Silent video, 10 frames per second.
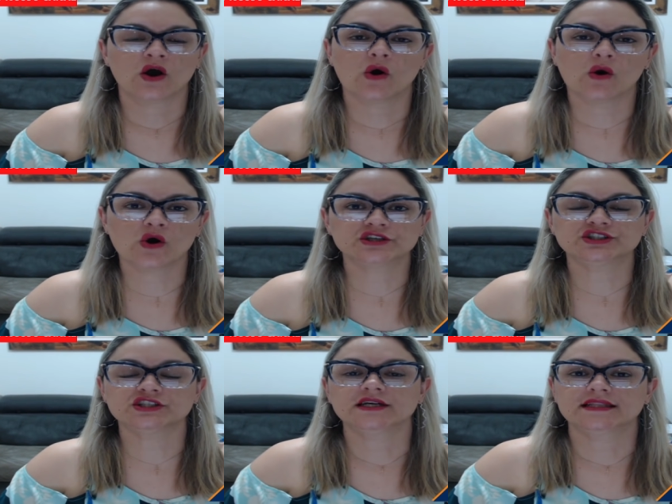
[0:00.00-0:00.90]

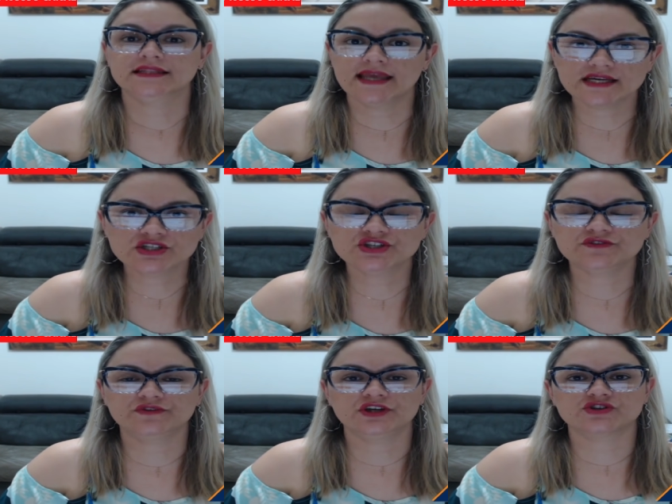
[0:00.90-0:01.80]
Hoje, neste
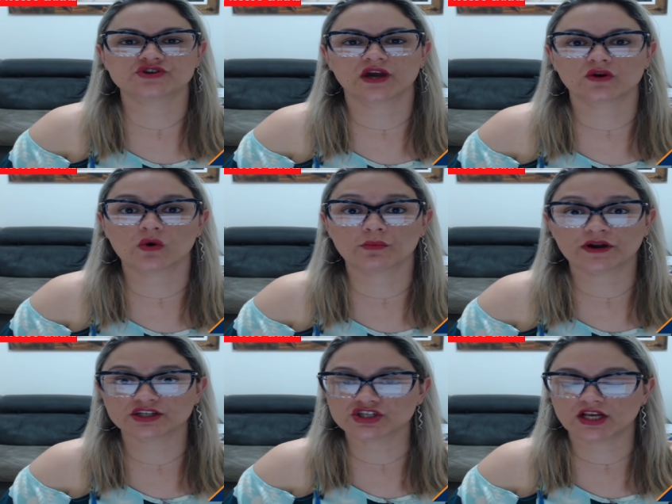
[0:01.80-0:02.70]
vídeo, eu quero
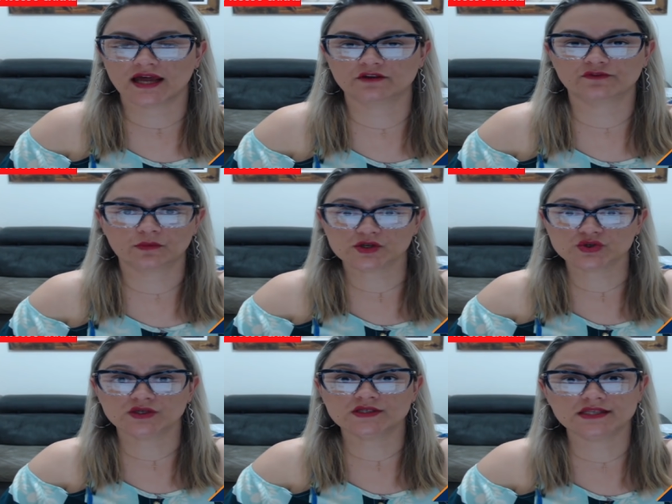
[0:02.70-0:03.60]
compartilhar
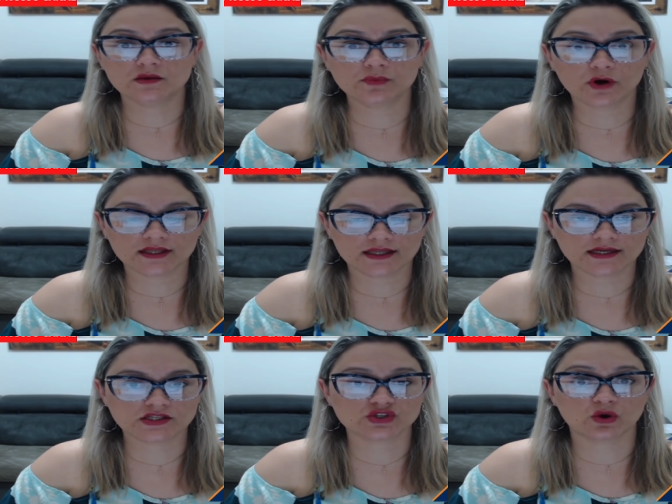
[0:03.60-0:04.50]
informações
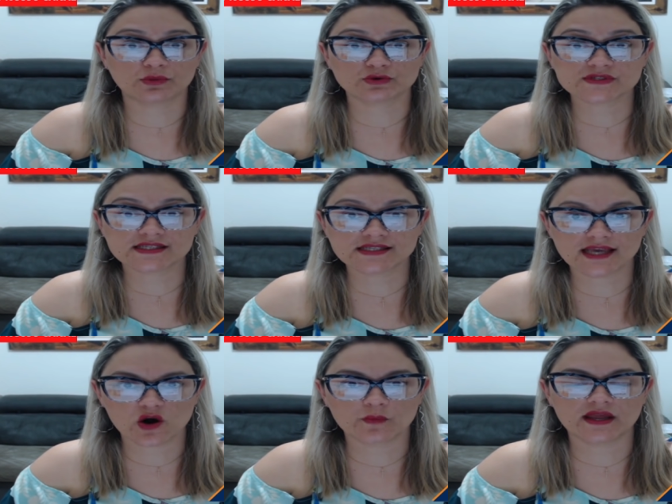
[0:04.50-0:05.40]
importantes sobre o
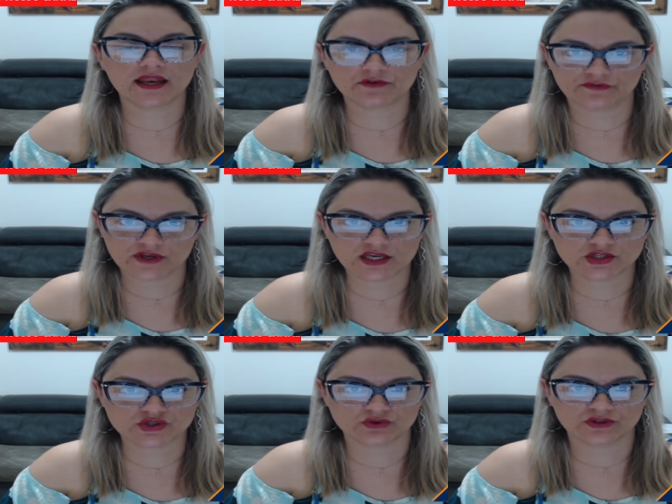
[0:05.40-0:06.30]
seu
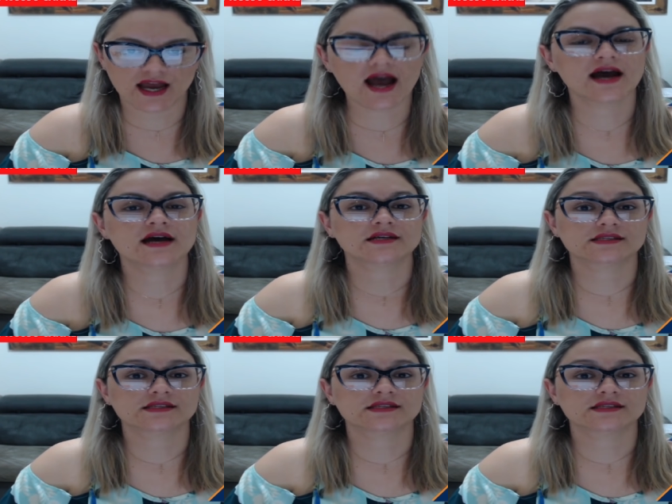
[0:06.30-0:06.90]
benefício, tá?